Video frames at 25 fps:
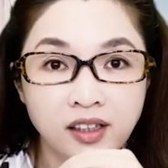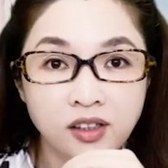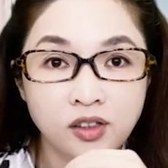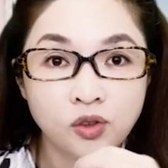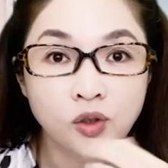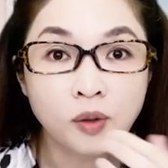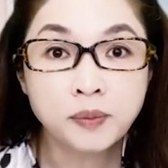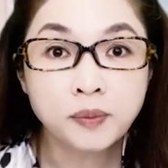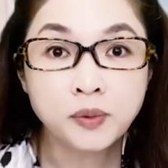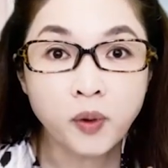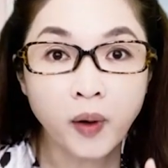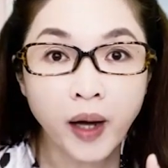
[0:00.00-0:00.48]

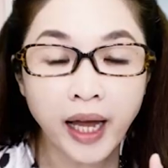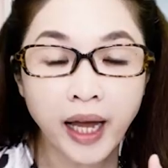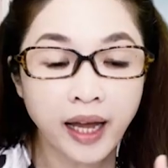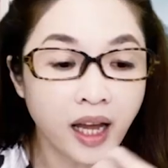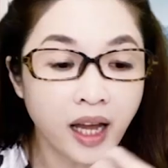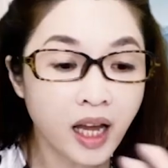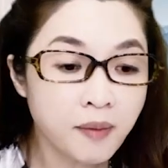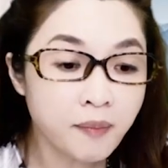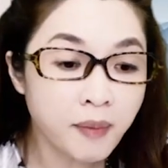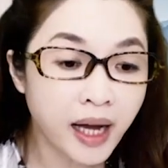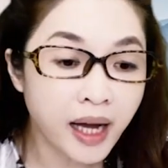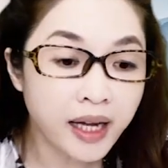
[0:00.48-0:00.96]
对不
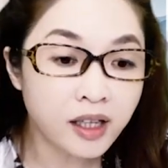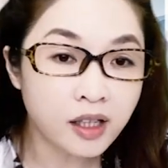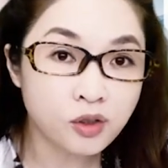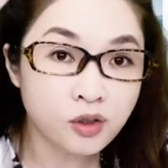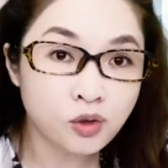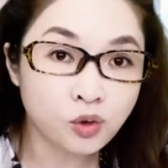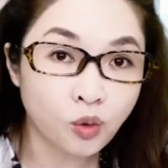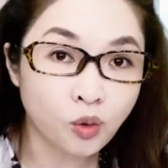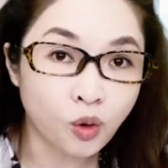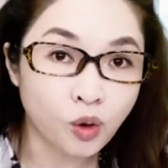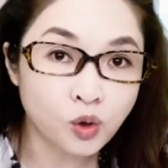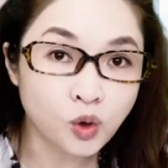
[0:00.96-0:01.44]

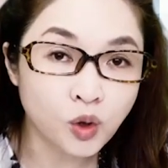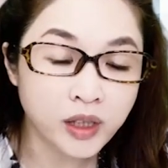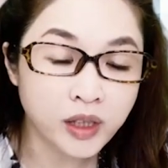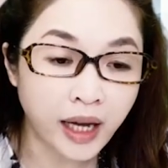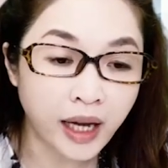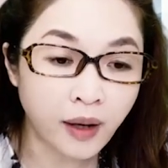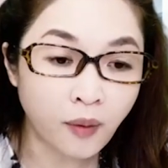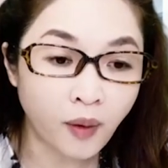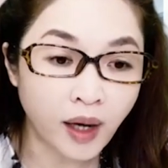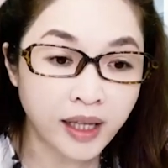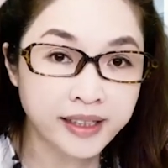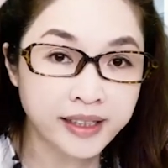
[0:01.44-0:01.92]
对？MIH 我说
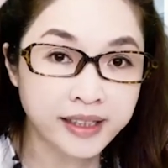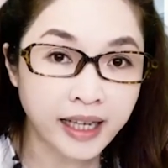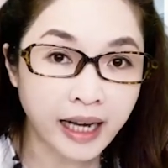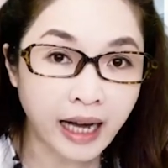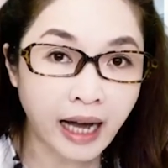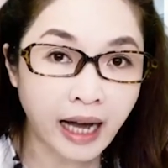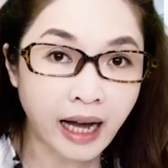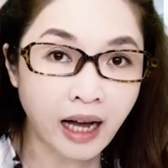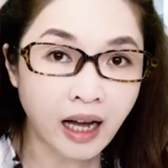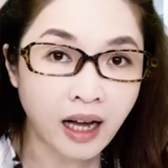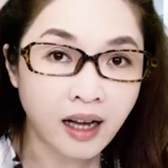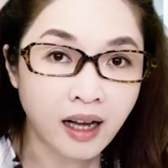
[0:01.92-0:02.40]
台湾的
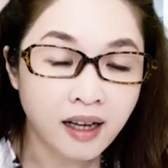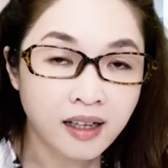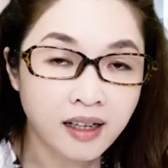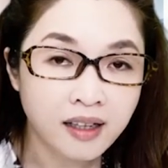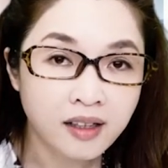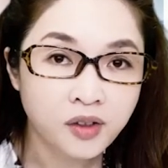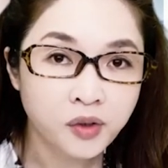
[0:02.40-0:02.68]
啊。